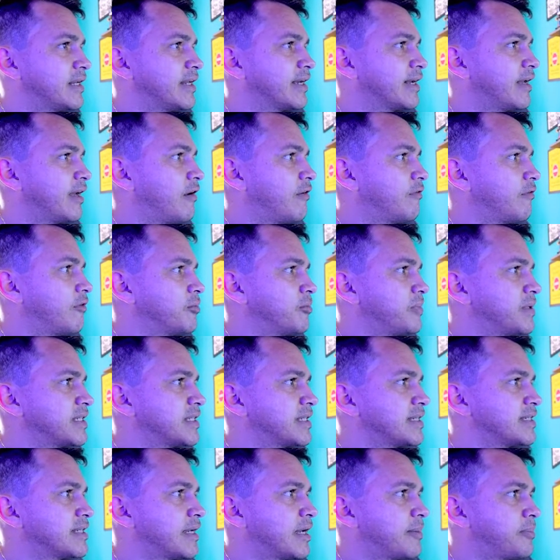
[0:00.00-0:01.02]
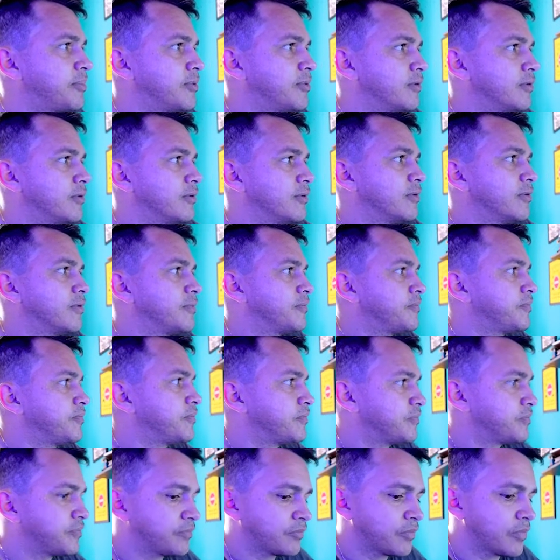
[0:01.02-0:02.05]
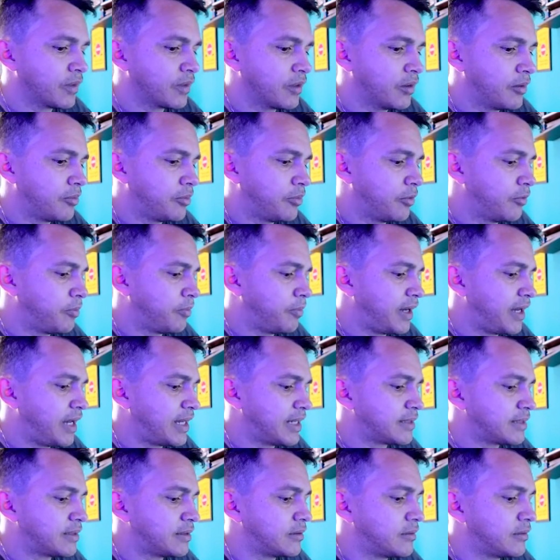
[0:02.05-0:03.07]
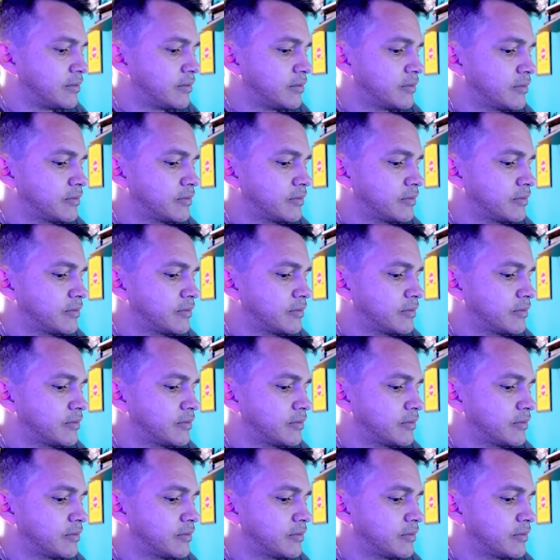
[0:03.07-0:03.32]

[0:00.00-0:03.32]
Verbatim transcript: legal. Vamos pesquisar por, o pássaro.